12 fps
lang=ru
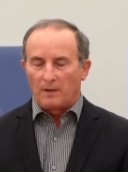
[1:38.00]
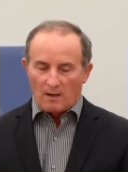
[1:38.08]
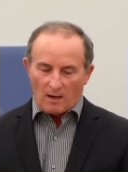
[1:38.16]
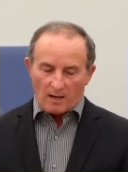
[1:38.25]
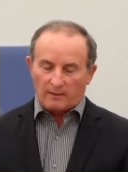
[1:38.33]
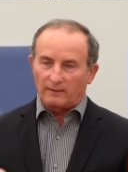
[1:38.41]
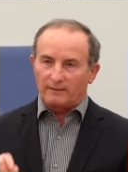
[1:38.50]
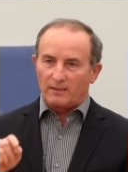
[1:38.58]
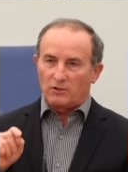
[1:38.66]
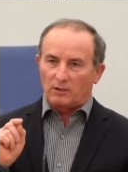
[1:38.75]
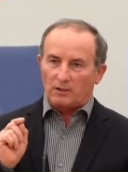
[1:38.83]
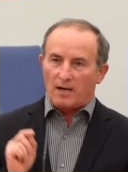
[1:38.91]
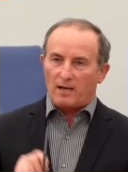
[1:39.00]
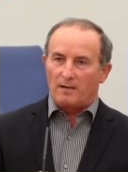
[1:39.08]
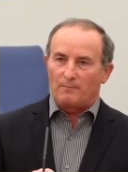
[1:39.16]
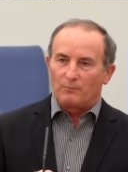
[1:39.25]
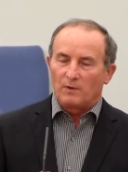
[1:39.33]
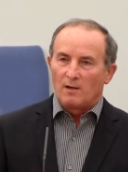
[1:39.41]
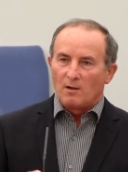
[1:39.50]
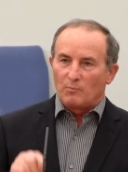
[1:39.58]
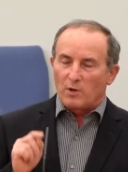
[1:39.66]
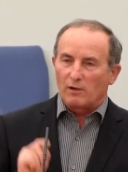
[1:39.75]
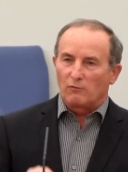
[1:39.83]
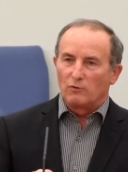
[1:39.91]
А когда читаем
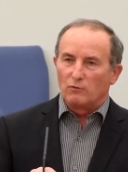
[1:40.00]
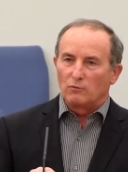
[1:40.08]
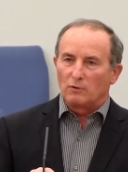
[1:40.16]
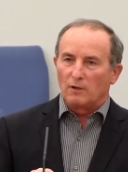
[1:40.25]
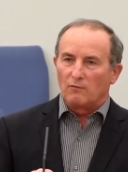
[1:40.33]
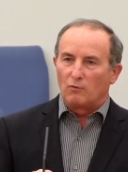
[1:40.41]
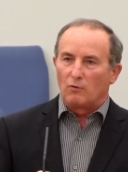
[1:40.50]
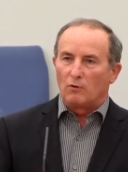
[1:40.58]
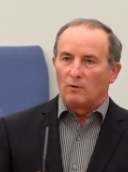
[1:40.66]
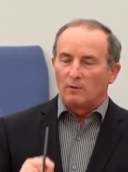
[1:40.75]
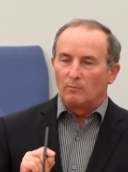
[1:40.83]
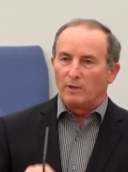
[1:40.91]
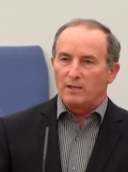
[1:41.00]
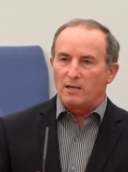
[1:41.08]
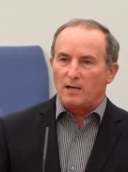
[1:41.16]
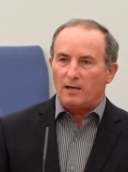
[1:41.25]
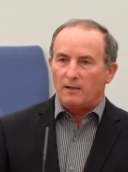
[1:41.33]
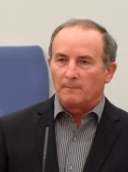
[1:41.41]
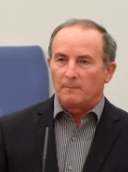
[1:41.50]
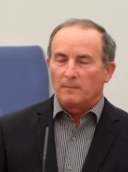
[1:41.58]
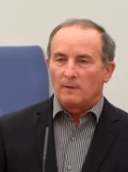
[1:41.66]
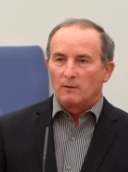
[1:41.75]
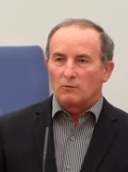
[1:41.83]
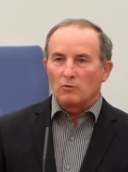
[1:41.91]
первую главу «Бытие»,
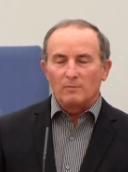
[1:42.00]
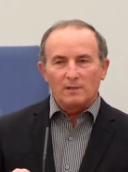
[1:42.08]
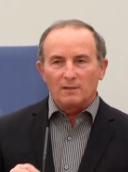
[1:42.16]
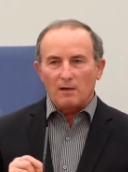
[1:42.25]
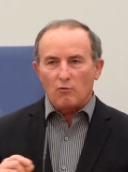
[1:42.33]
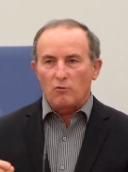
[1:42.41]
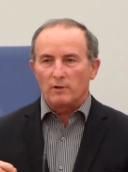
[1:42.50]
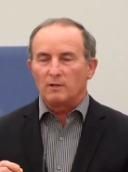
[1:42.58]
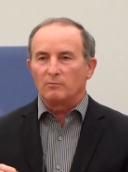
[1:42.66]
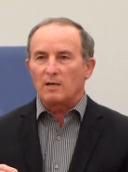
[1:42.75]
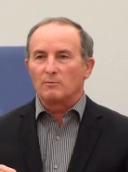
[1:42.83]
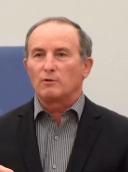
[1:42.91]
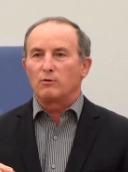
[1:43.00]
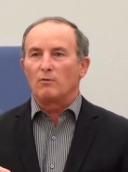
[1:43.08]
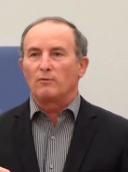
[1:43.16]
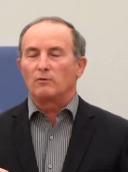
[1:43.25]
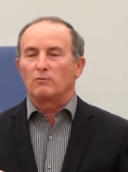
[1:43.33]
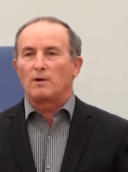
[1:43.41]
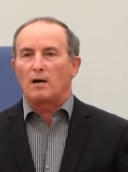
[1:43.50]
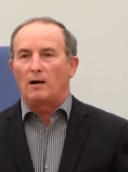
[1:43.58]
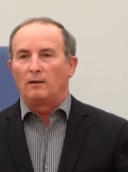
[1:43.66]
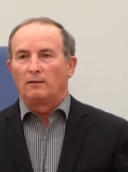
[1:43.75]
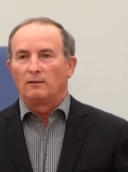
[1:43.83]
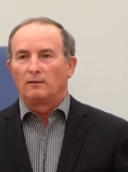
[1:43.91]
то мы не находим там слово «рука».
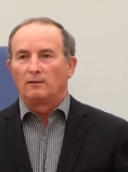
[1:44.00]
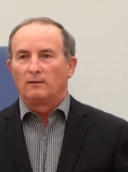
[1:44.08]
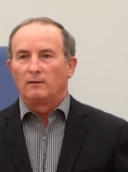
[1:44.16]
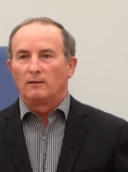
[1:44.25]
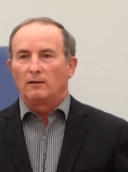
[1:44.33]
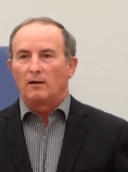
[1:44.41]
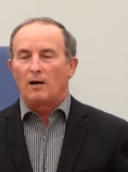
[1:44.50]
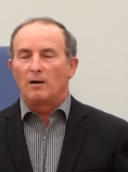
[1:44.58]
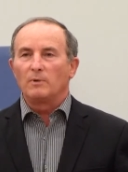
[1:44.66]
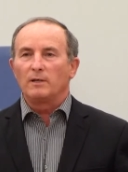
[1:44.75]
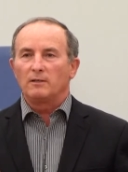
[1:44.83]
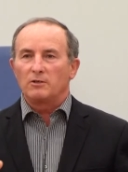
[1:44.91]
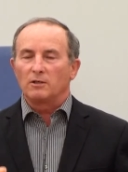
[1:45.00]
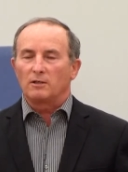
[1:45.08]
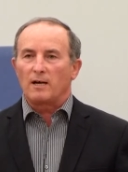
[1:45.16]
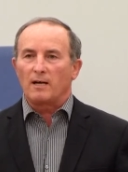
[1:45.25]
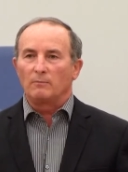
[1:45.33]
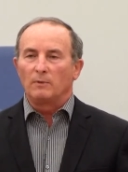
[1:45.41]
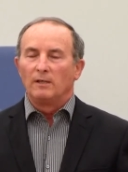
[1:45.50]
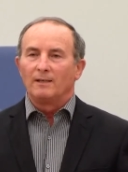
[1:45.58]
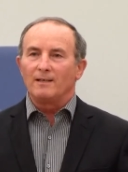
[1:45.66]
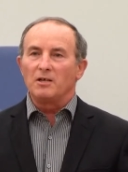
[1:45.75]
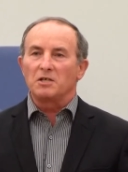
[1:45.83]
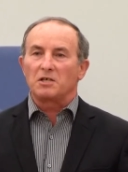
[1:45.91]
А мы читаем
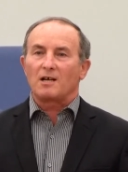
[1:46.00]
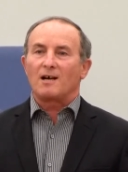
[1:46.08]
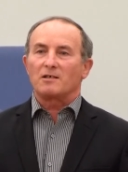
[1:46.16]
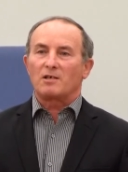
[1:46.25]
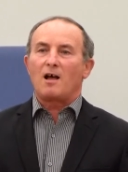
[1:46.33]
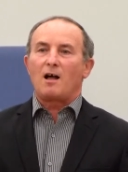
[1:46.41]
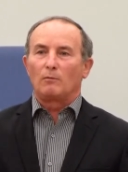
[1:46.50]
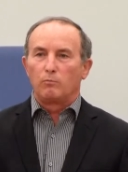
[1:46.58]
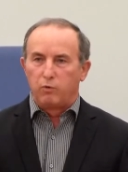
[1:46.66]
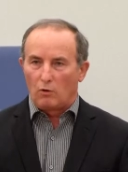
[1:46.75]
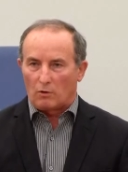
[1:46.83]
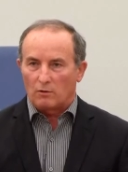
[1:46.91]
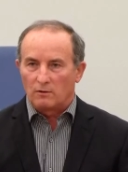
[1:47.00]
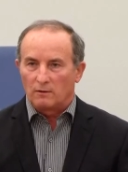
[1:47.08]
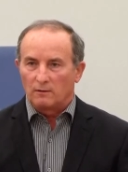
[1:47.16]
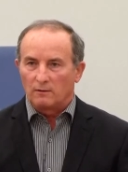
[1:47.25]
«И сказал Бог,